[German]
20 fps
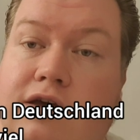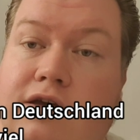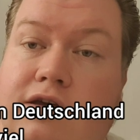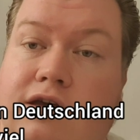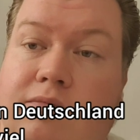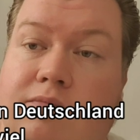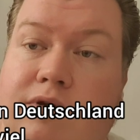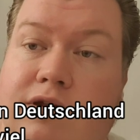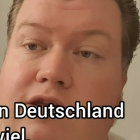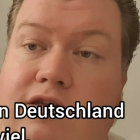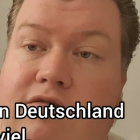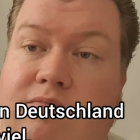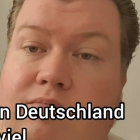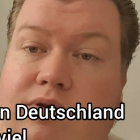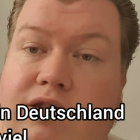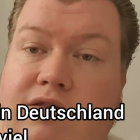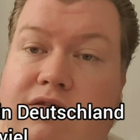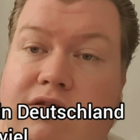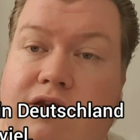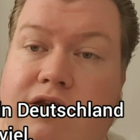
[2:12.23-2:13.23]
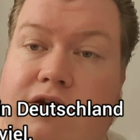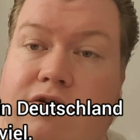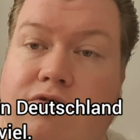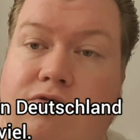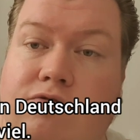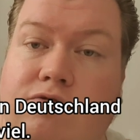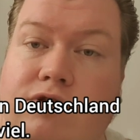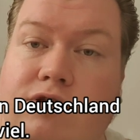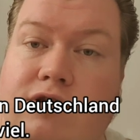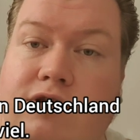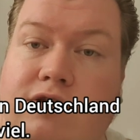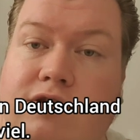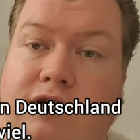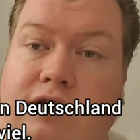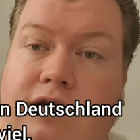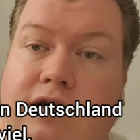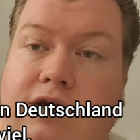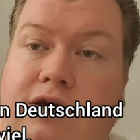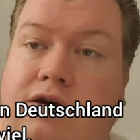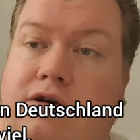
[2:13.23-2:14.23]
Ich habe mir diesen Pinsel hier geholt
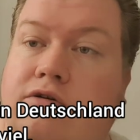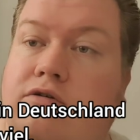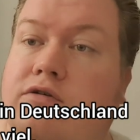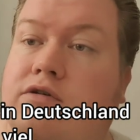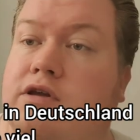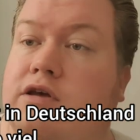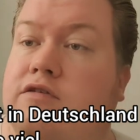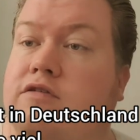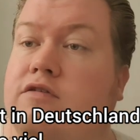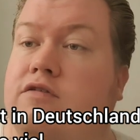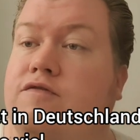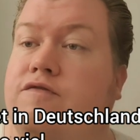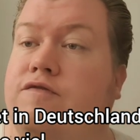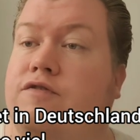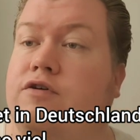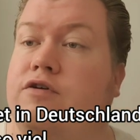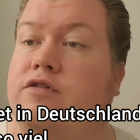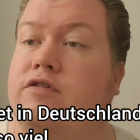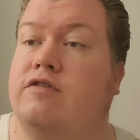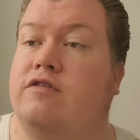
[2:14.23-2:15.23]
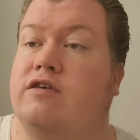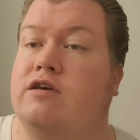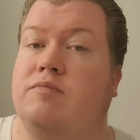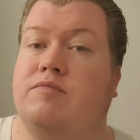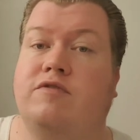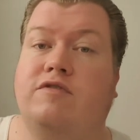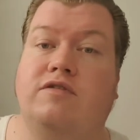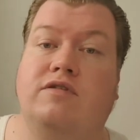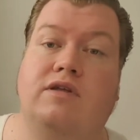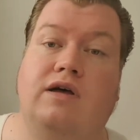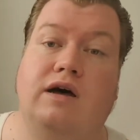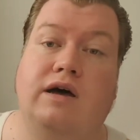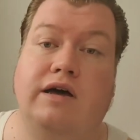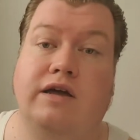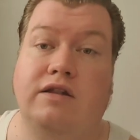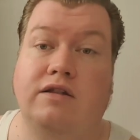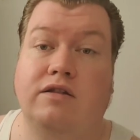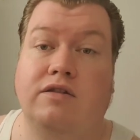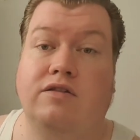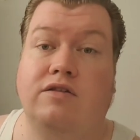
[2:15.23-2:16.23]
und das ist von Simpson
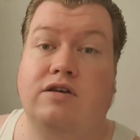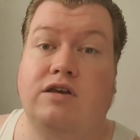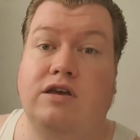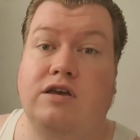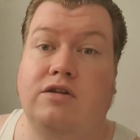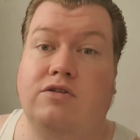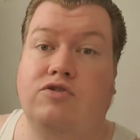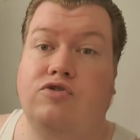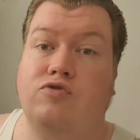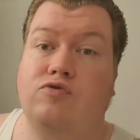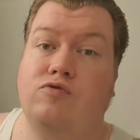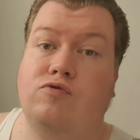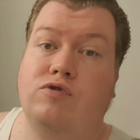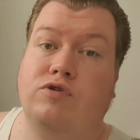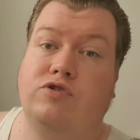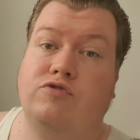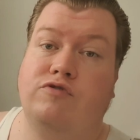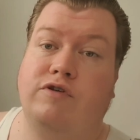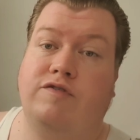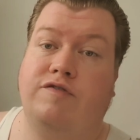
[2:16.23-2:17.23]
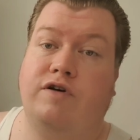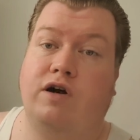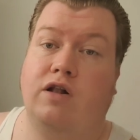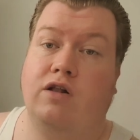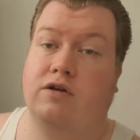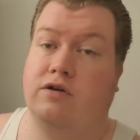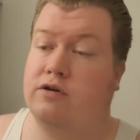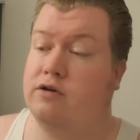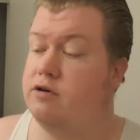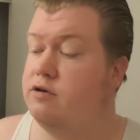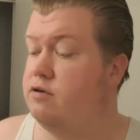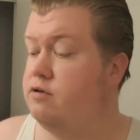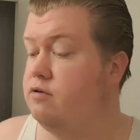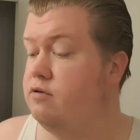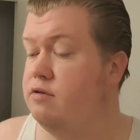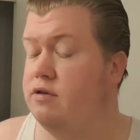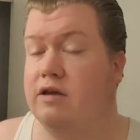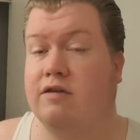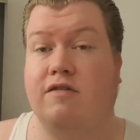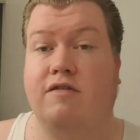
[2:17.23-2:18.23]
ein T2 Trafalgar
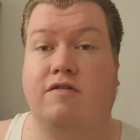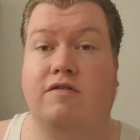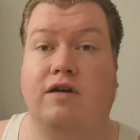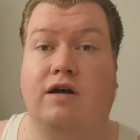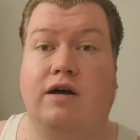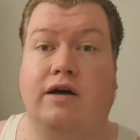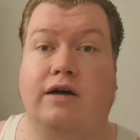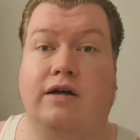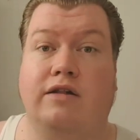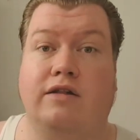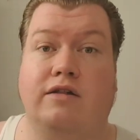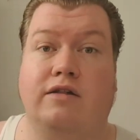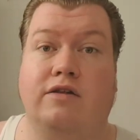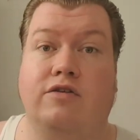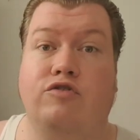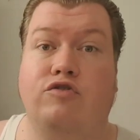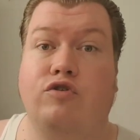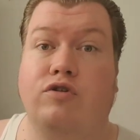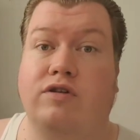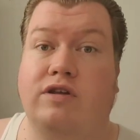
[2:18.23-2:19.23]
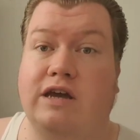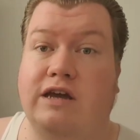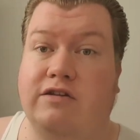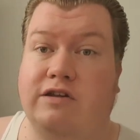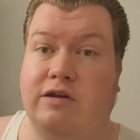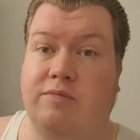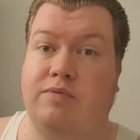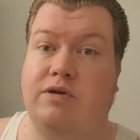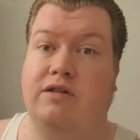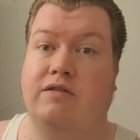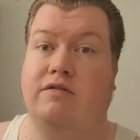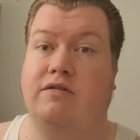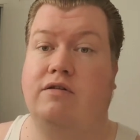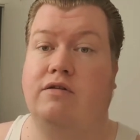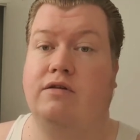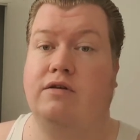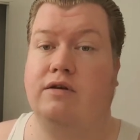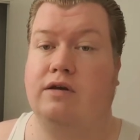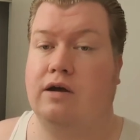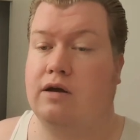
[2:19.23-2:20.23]
und das ist ein
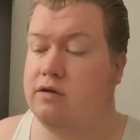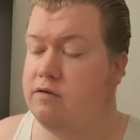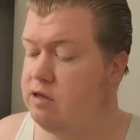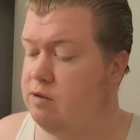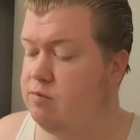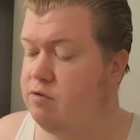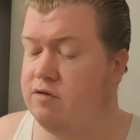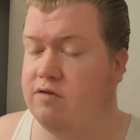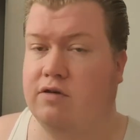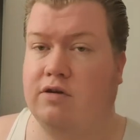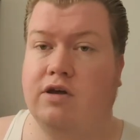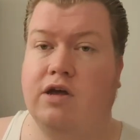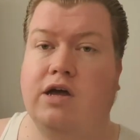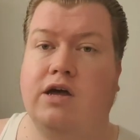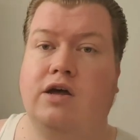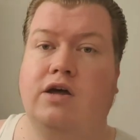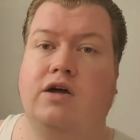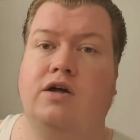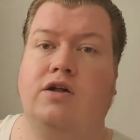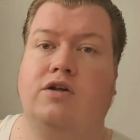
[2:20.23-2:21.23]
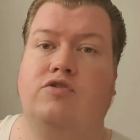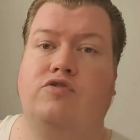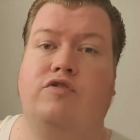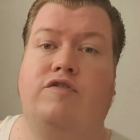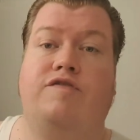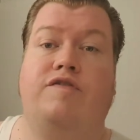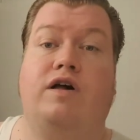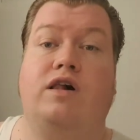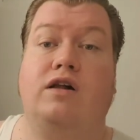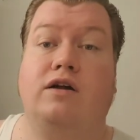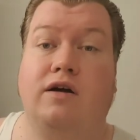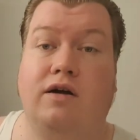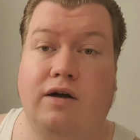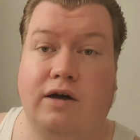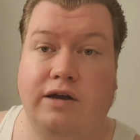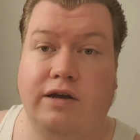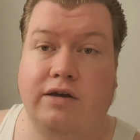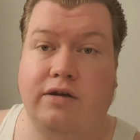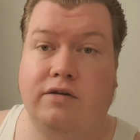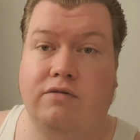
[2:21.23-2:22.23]
Synthetikpinsel. Ja, es gibt diese
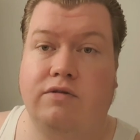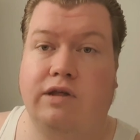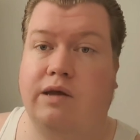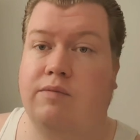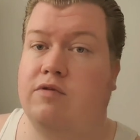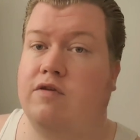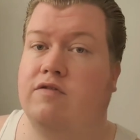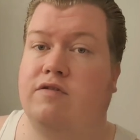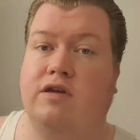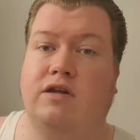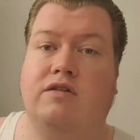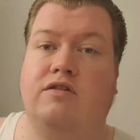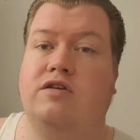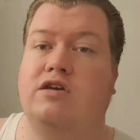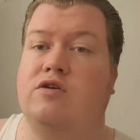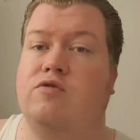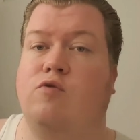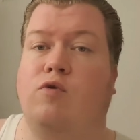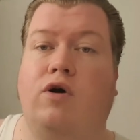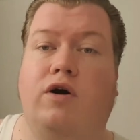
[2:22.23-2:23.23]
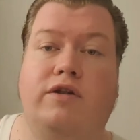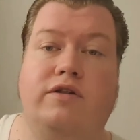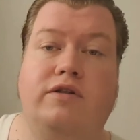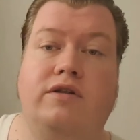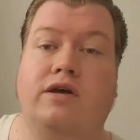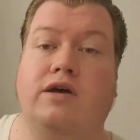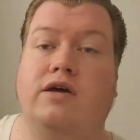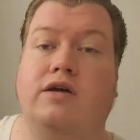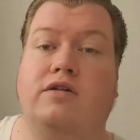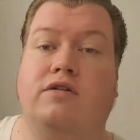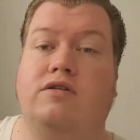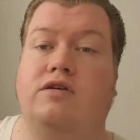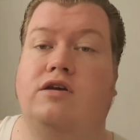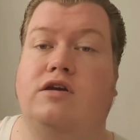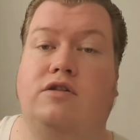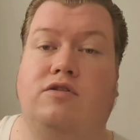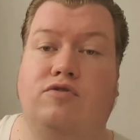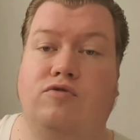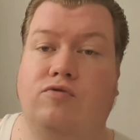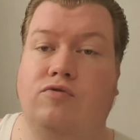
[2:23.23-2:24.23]
Trafalgar-Reihe und da gibt es den T1,
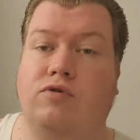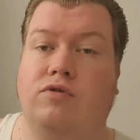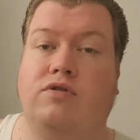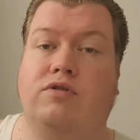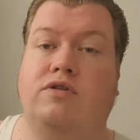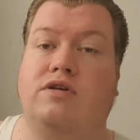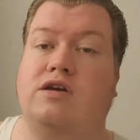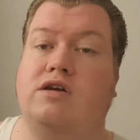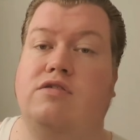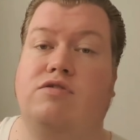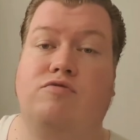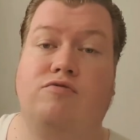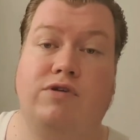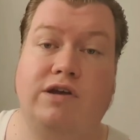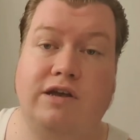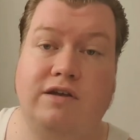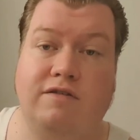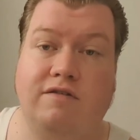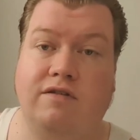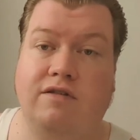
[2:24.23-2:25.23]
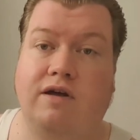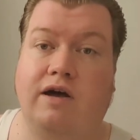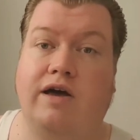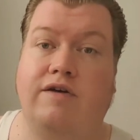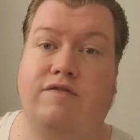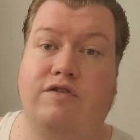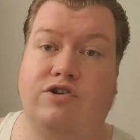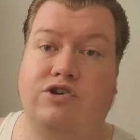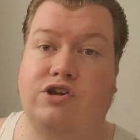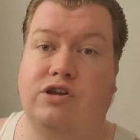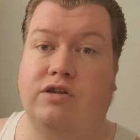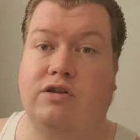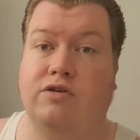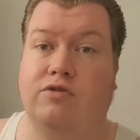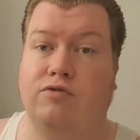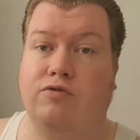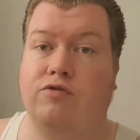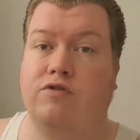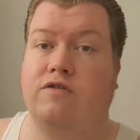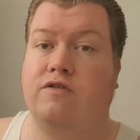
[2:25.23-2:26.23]
T2 und T3. Das sind drei verschiedene
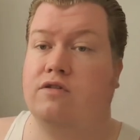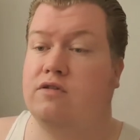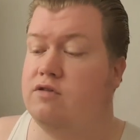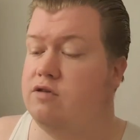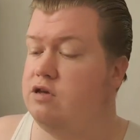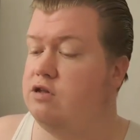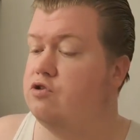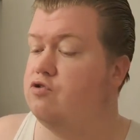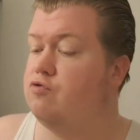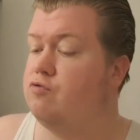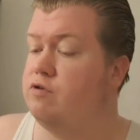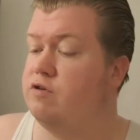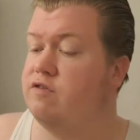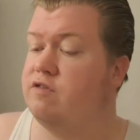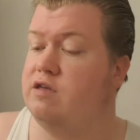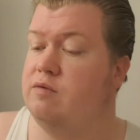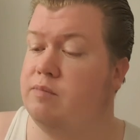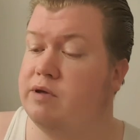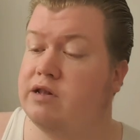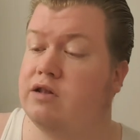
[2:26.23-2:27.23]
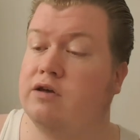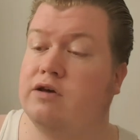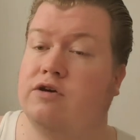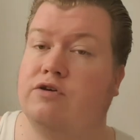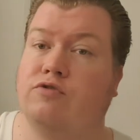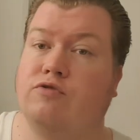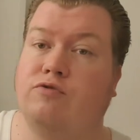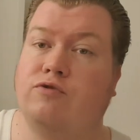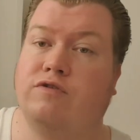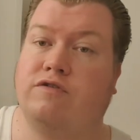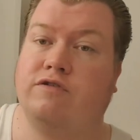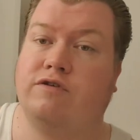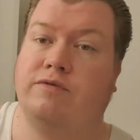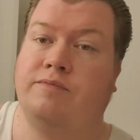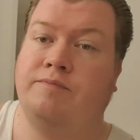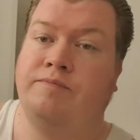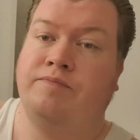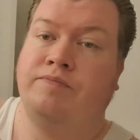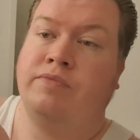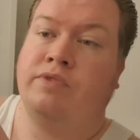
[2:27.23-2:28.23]
Größen. T2 ist die mittlere
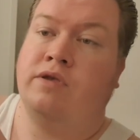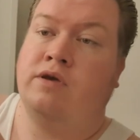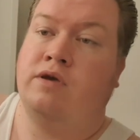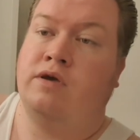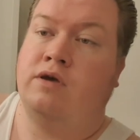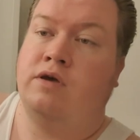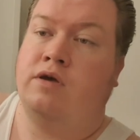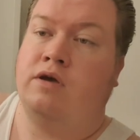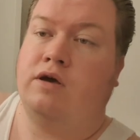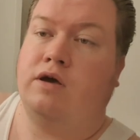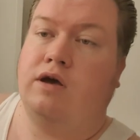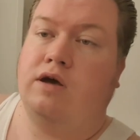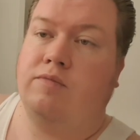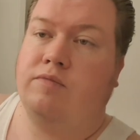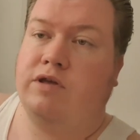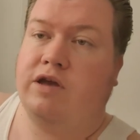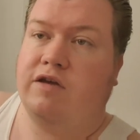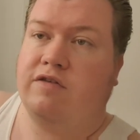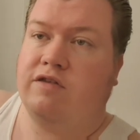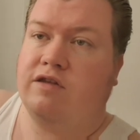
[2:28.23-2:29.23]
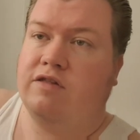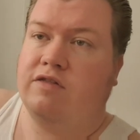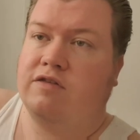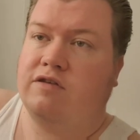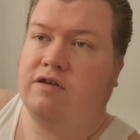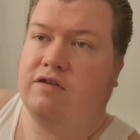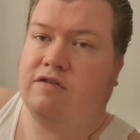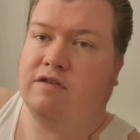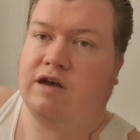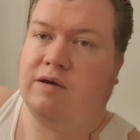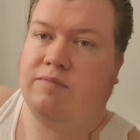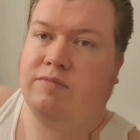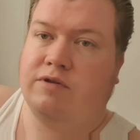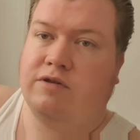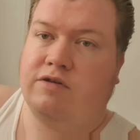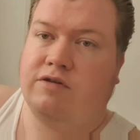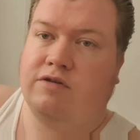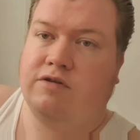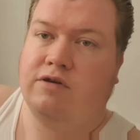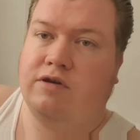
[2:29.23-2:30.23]
Größe. Ähm, der ist
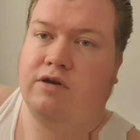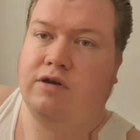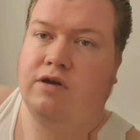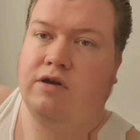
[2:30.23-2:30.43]
insgesamt